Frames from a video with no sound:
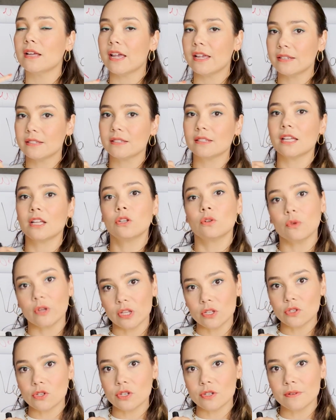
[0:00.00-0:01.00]
esta
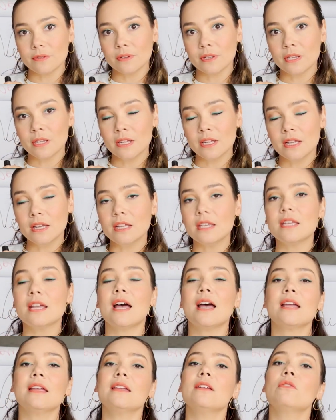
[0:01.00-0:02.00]
noite? E
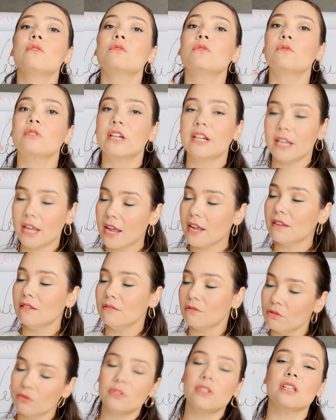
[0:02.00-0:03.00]
aí eu
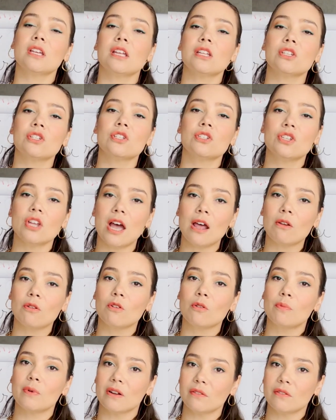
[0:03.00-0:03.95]
criei o seguinte diálogo para